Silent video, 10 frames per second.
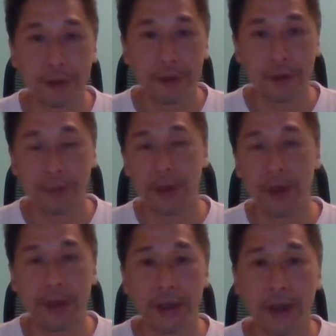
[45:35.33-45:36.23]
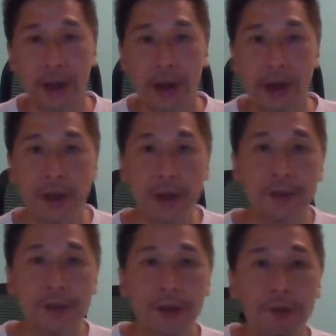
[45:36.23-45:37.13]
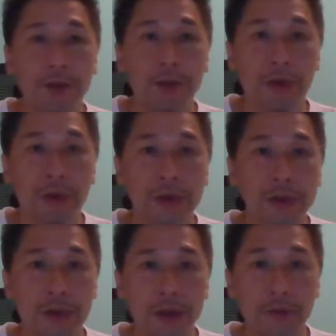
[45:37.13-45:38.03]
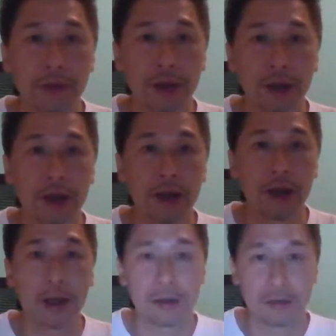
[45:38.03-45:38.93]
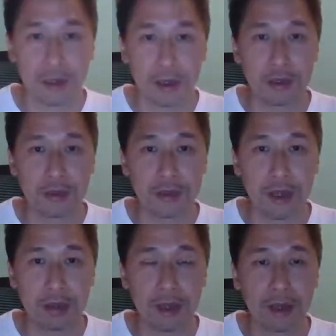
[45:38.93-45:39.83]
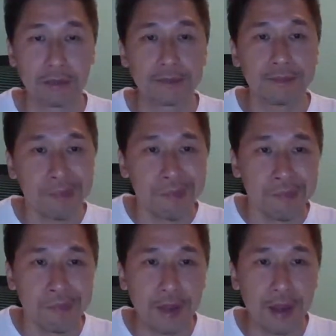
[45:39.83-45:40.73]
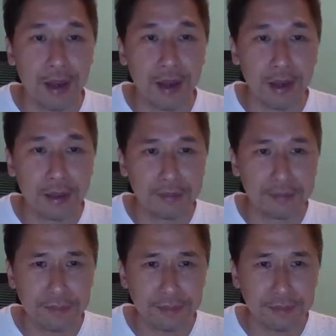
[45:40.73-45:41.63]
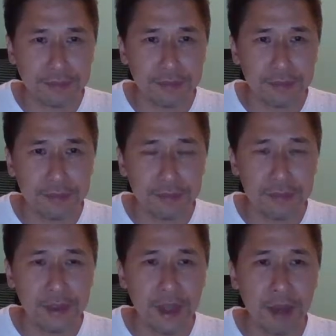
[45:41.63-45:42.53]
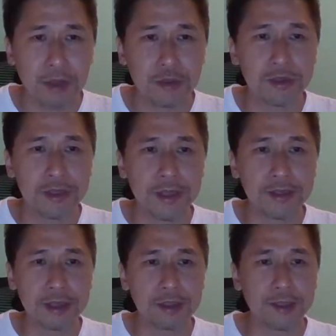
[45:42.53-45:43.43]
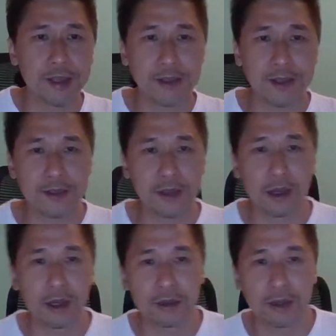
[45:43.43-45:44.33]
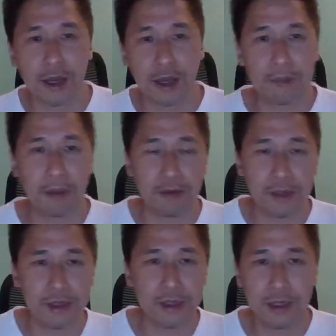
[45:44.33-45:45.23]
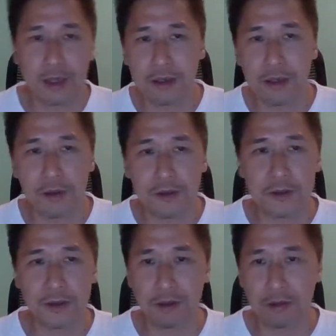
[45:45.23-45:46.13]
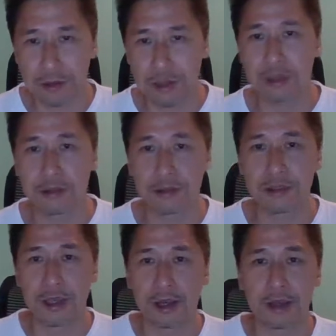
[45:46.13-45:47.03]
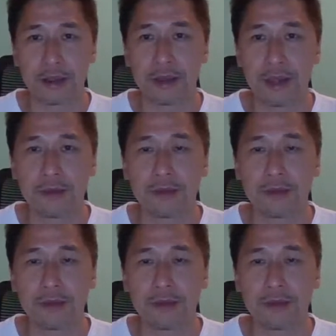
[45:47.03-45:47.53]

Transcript: 对不对？而因此呢，我是认为呢，呃，是可以去抄底的。啊，亚马逊现在是三三四二，跌了百分之七点幺四，我自己是进了一点，